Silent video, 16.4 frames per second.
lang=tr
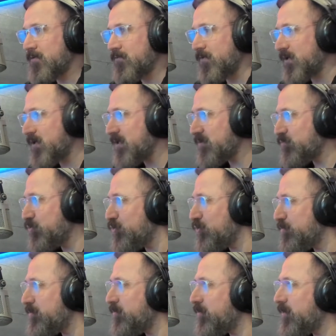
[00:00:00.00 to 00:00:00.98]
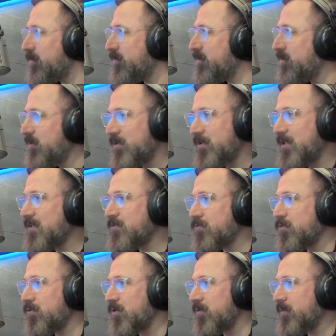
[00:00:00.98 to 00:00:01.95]
Fakat bunu bir böyle bir dilden
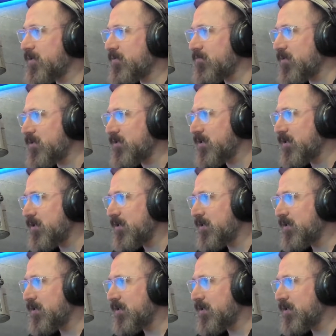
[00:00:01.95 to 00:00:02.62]
söylemek var